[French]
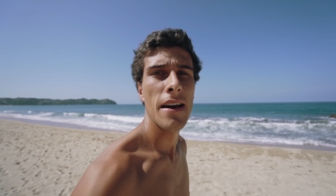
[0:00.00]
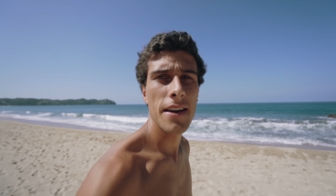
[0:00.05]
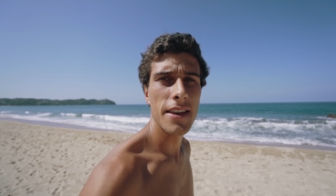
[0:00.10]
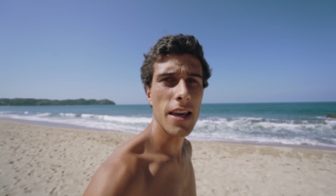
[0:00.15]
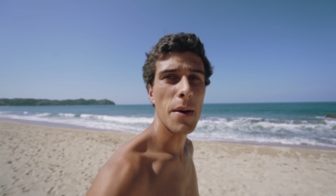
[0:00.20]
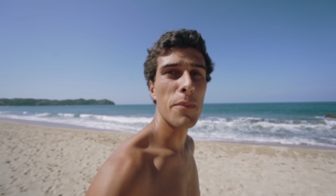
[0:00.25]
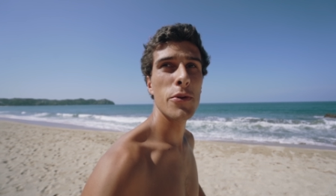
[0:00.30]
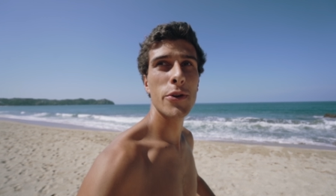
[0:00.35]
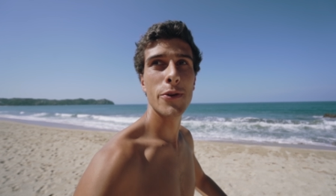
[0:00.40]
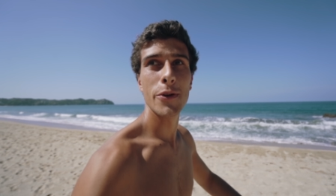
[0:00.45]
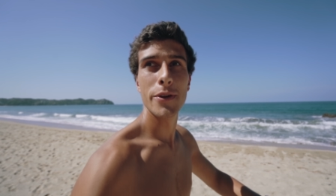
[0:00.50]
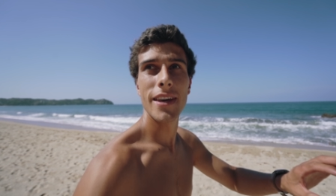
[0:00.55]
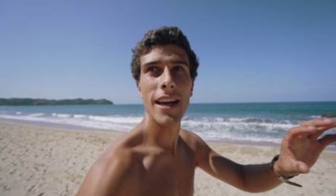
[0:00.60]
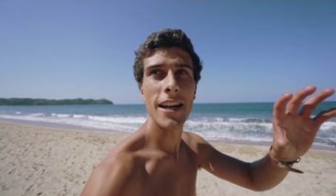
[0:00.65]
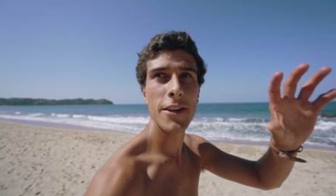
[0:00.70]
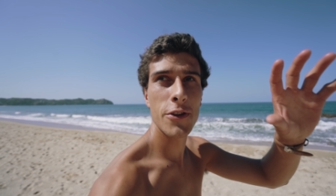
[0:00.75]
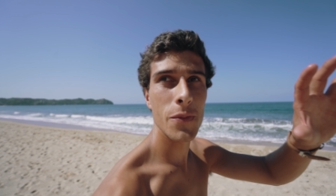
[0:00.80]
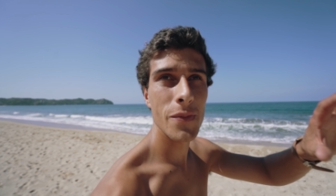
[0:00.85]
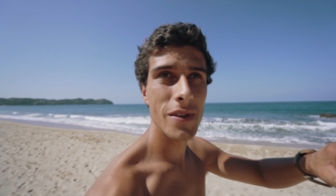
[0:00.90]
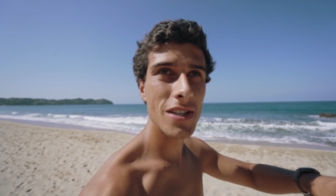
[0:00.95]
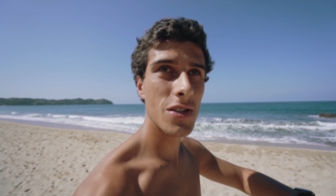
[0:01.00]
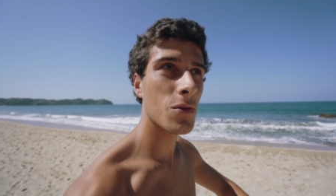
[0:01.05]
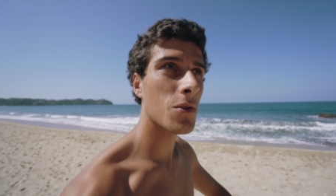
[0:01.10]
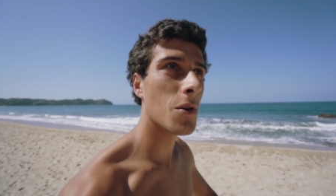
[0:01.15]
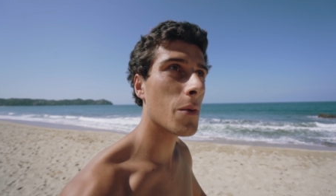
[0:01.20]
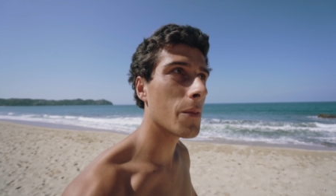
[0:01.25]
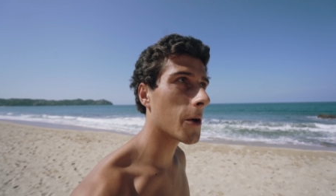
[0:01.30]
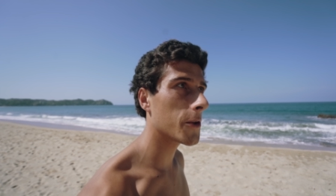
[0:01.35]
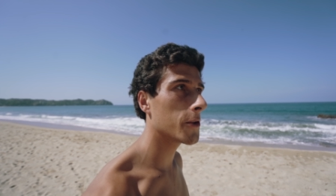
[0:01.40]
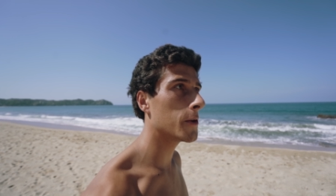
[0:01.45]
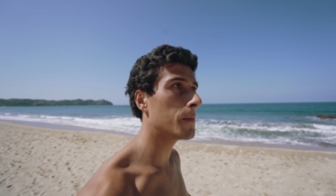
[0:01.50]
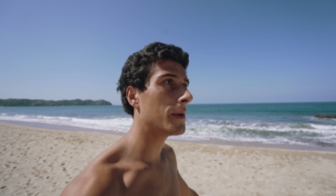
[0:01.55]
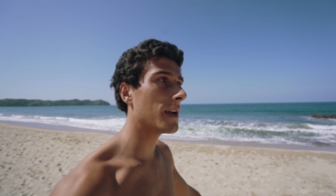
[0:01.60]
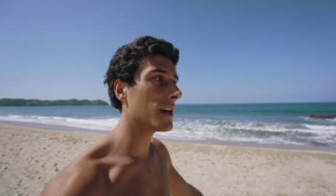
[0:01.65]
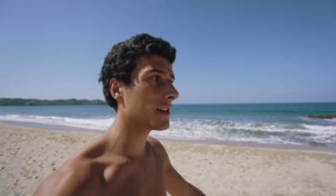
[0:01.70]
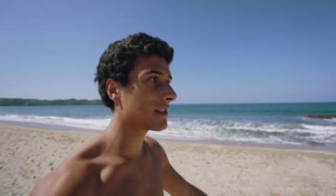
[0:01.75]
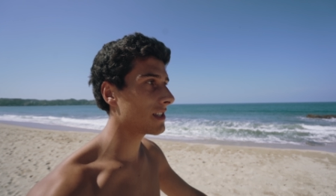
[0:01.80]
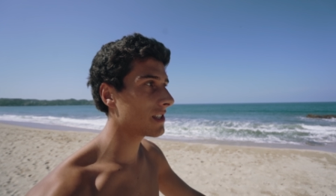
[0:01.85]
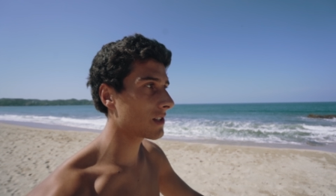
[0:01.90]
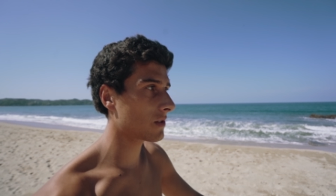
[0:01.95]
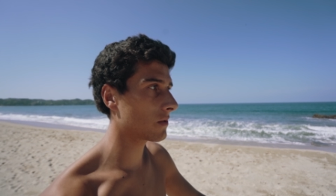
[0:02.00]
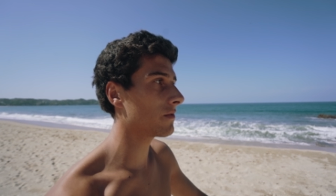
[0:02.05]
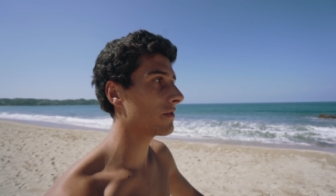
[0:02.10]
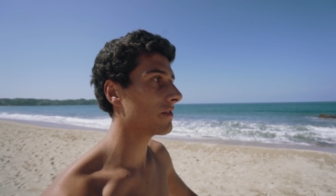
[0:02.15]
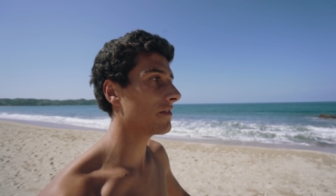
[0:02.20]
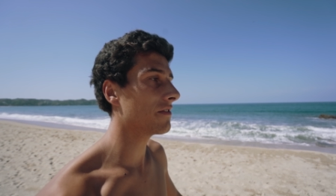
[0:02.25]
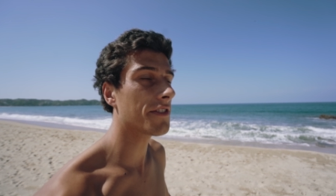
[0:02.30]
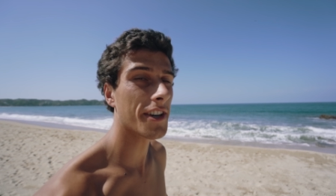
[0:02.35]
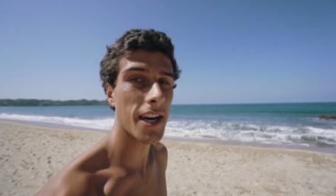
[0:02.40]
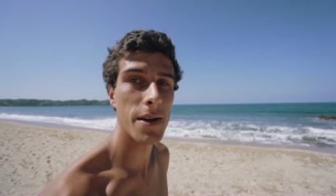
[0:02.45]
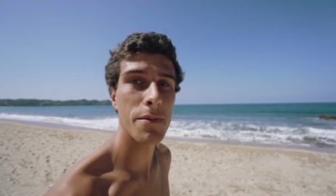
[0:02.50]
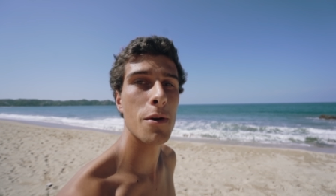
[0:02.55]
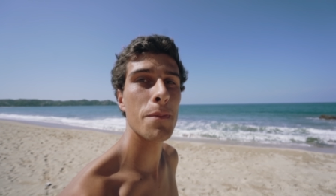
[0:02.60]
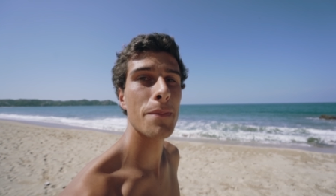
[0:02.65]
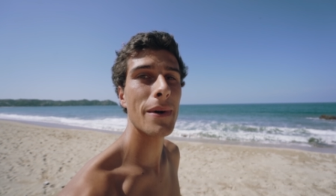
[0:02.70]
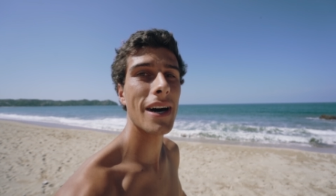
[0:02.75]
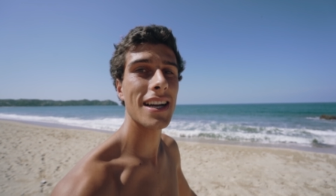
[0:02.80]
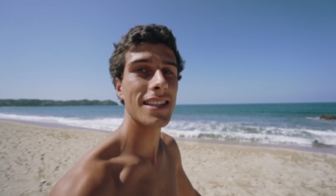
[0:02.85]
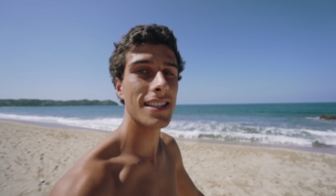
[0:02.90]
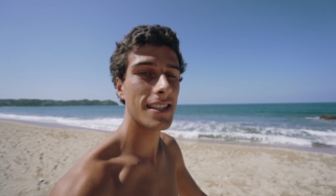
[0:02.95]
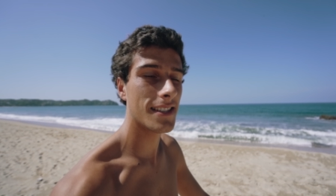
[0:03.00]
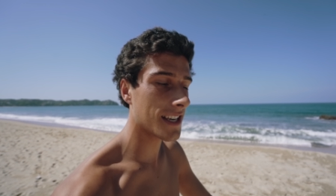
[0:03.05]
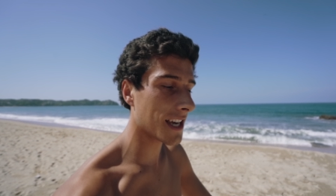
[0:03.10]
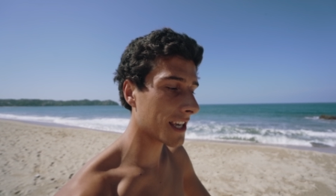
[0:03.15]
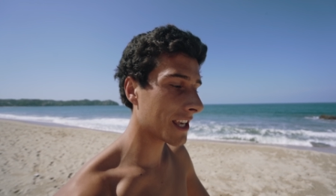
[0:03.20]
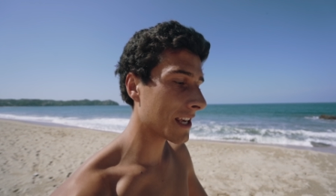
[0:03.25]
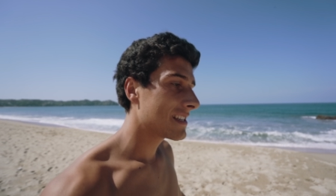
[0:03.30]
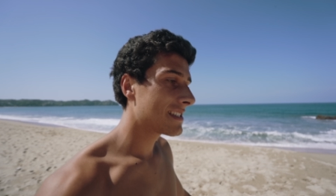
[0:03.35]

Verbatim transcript: Il n'y a plus que quelques maisons en bord de plage qui sont vraiment paradisiaques.